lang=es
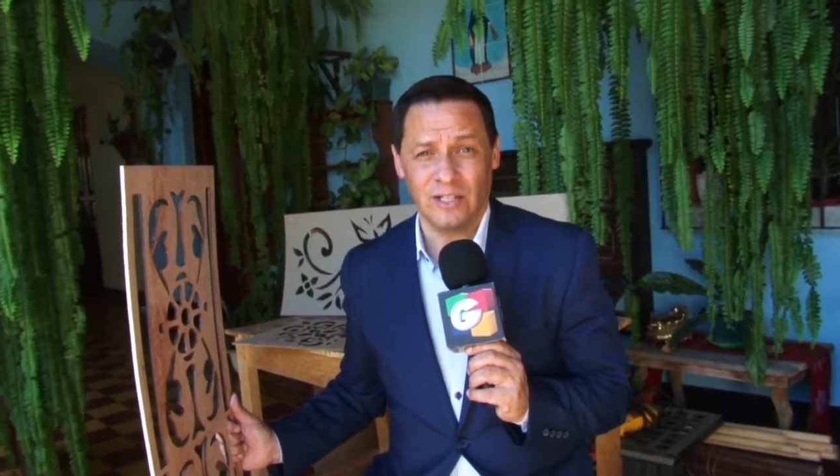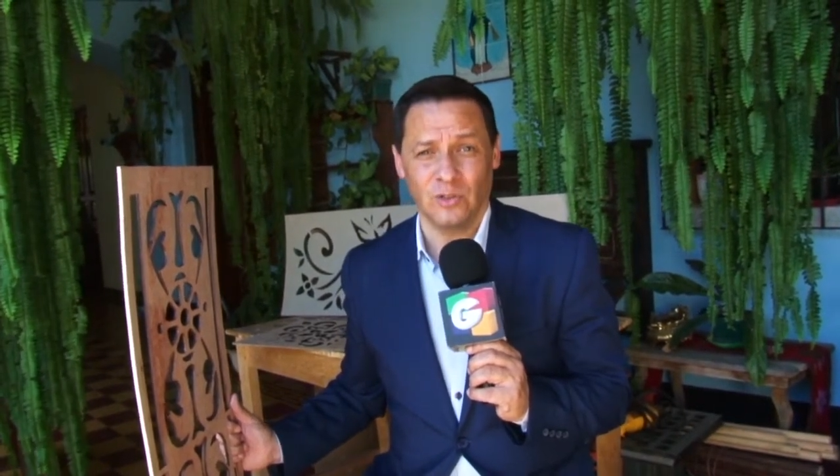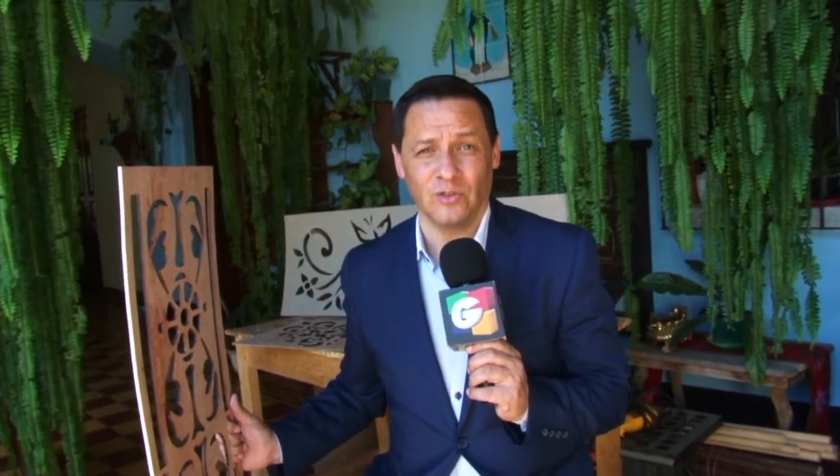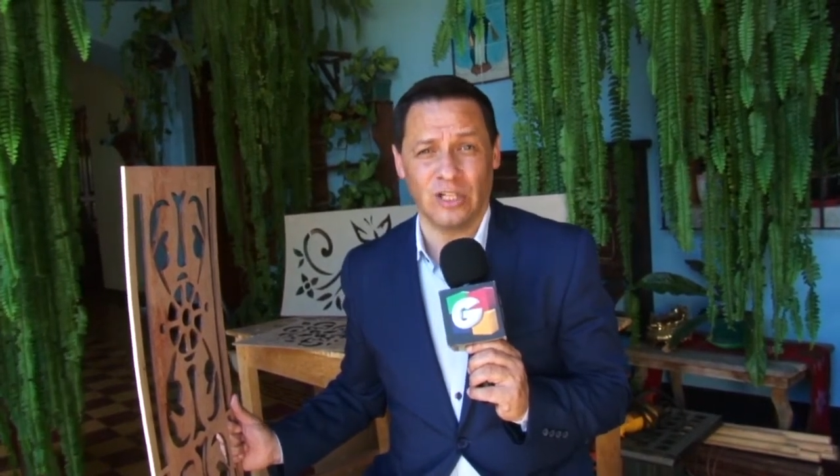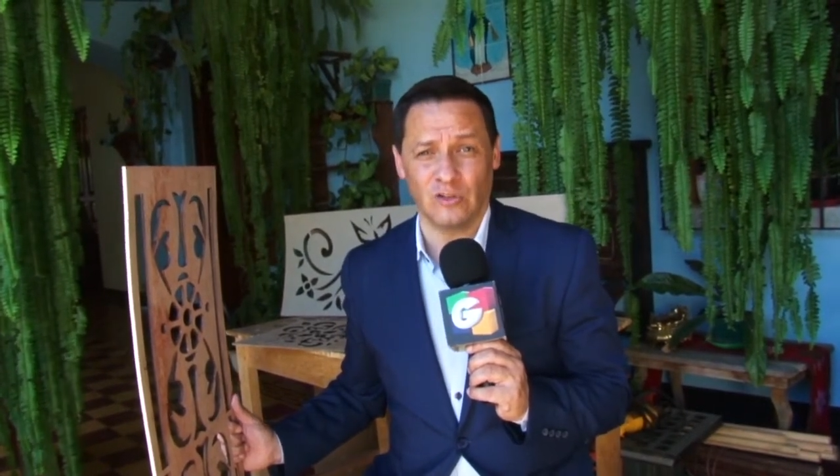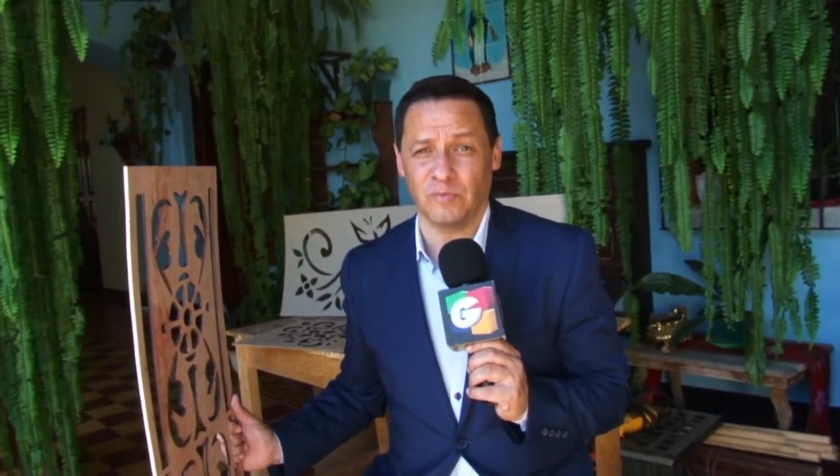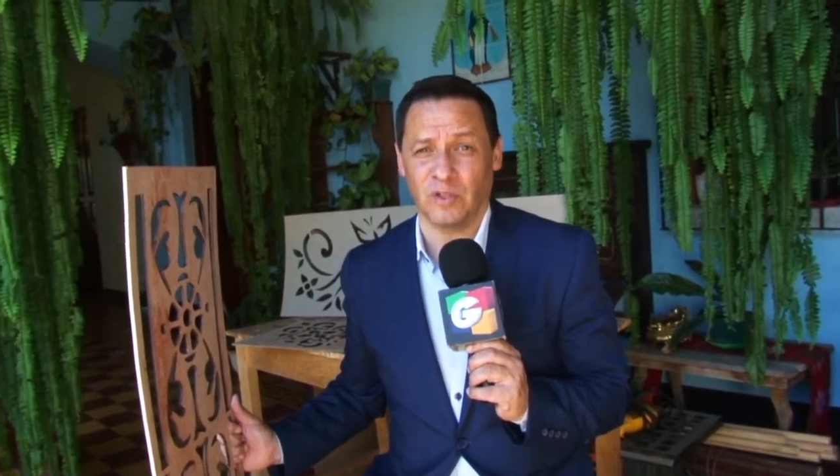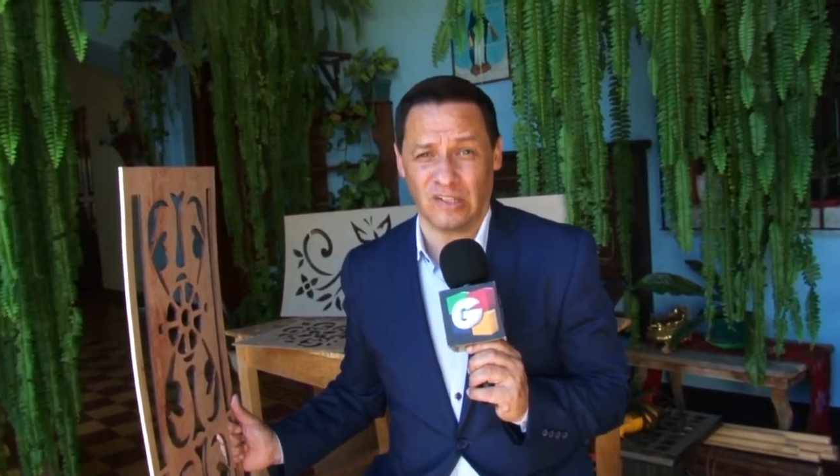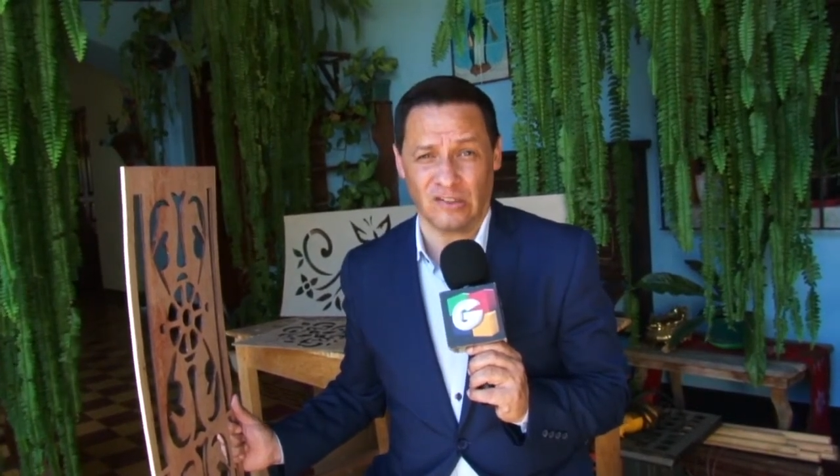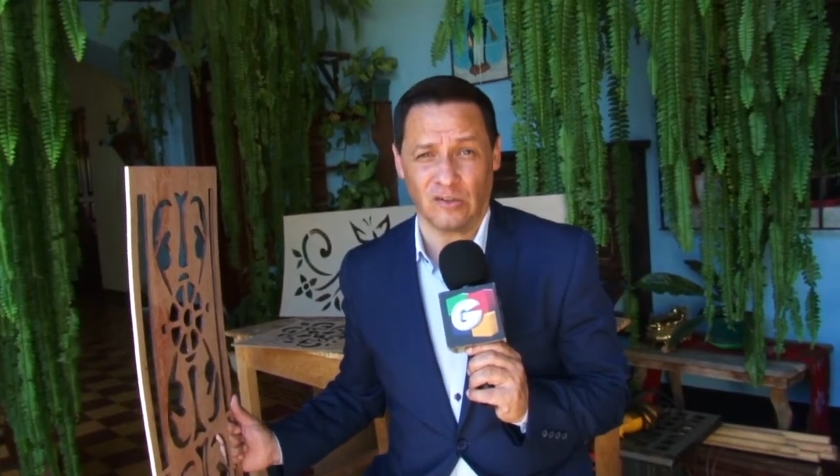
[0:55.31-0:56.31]
donde los
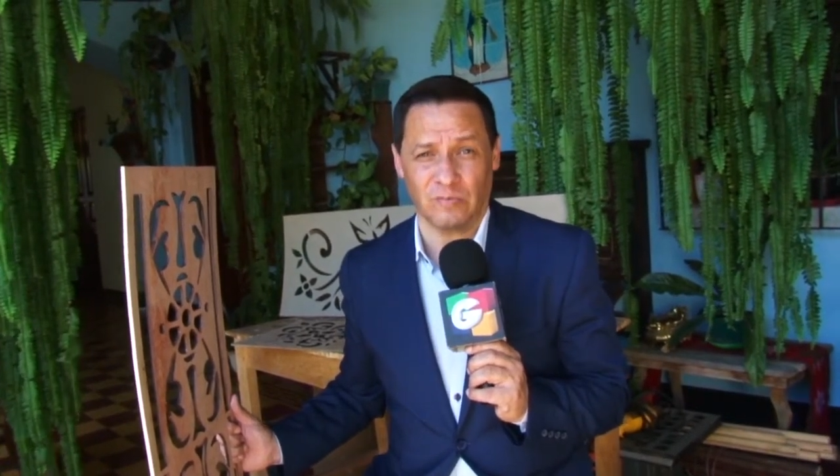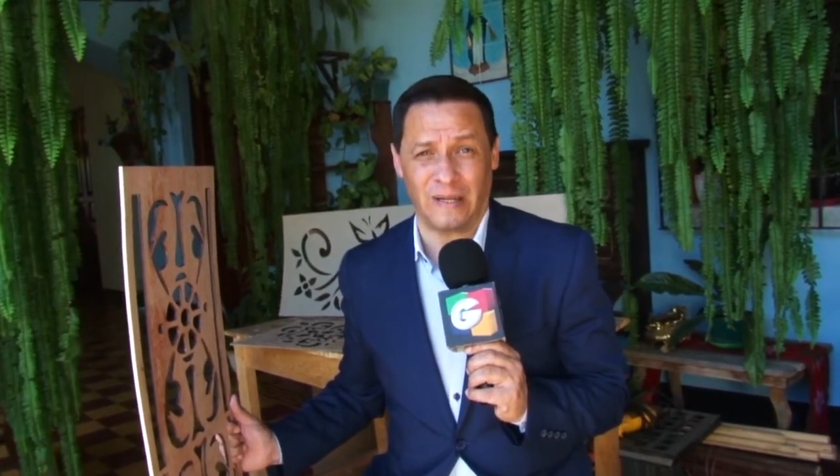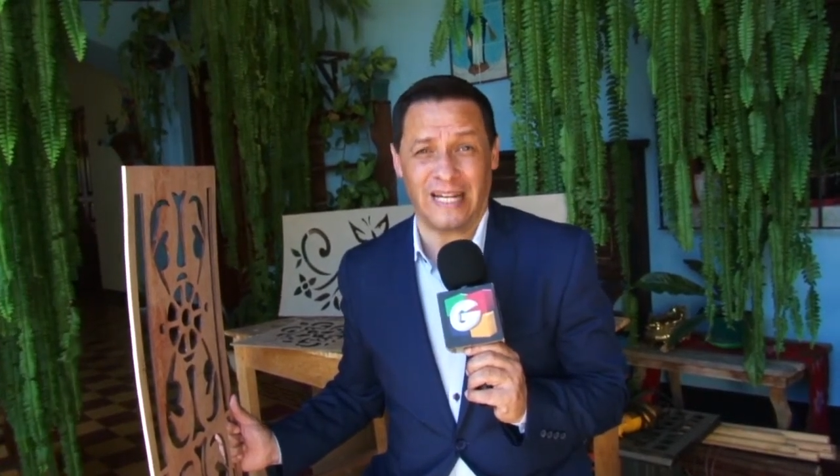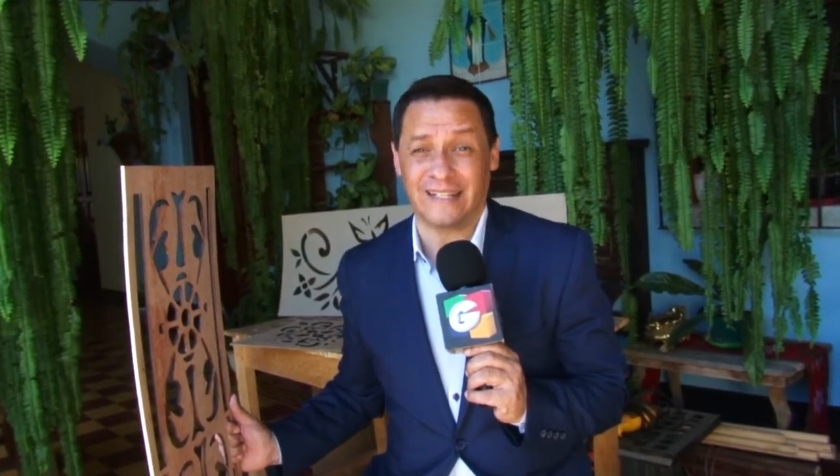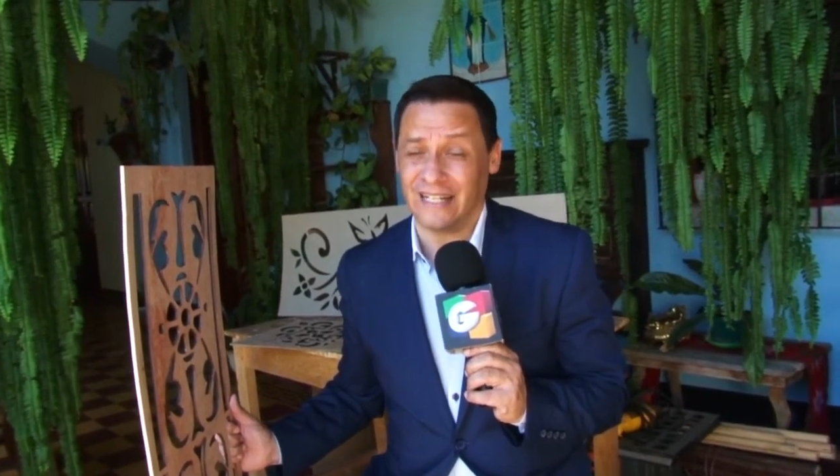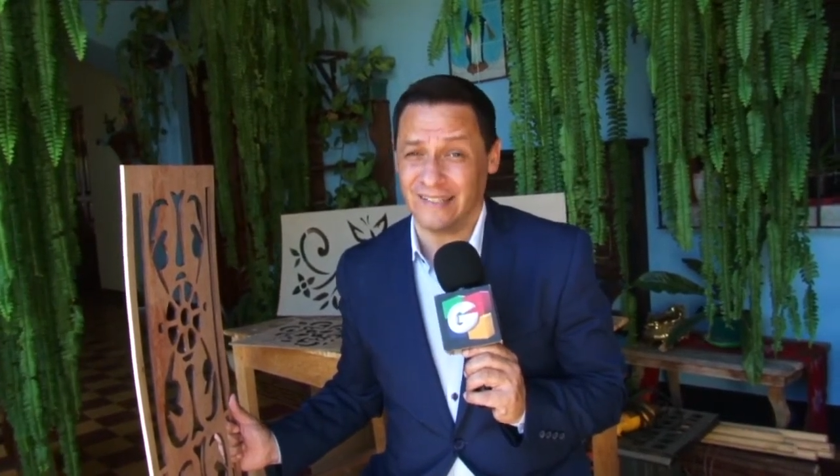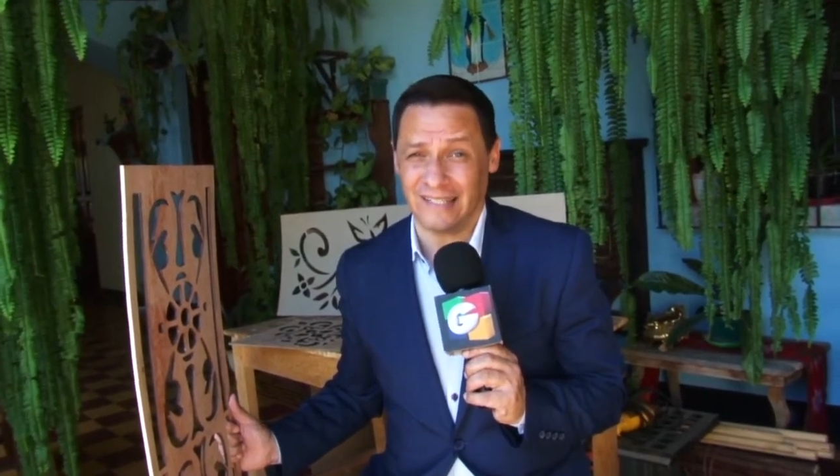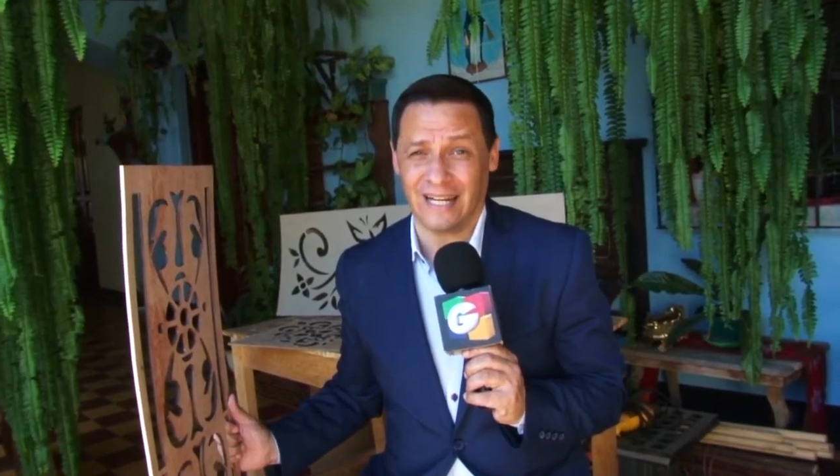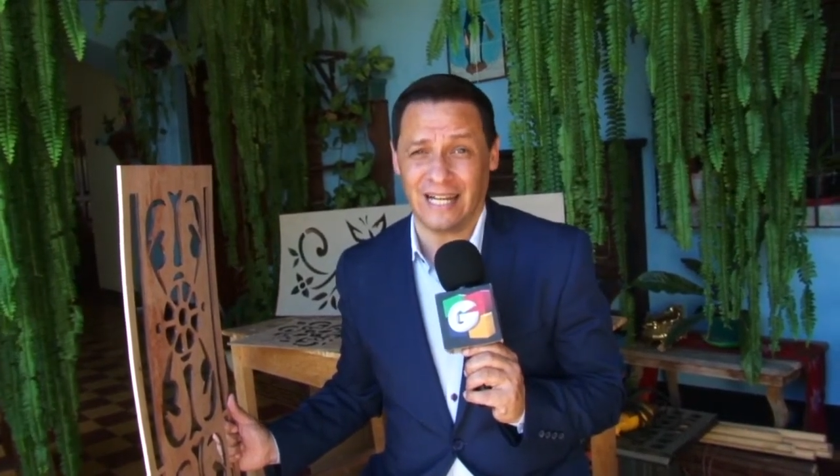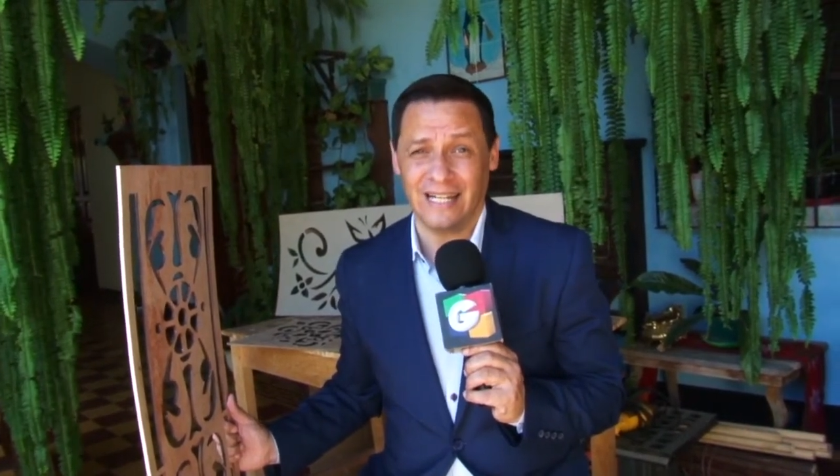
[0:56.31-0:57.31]
procesos para
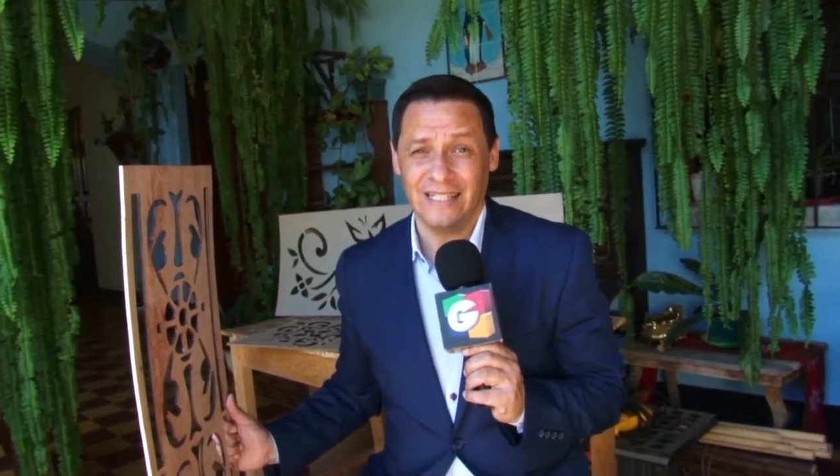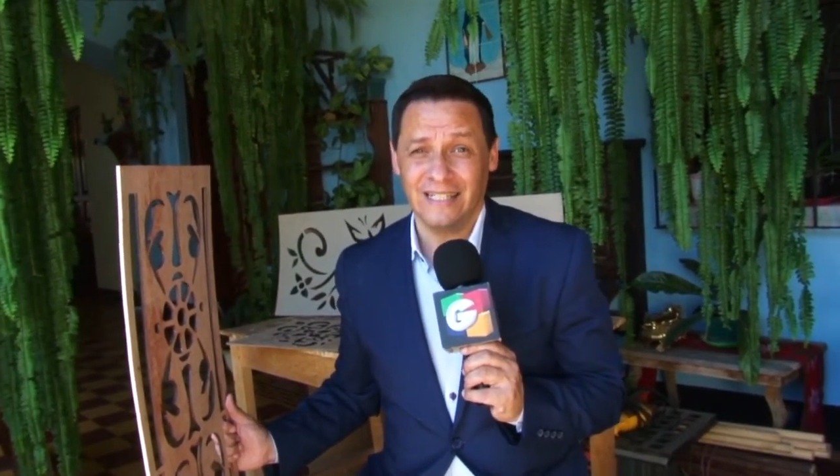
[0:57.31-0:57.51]
realizarla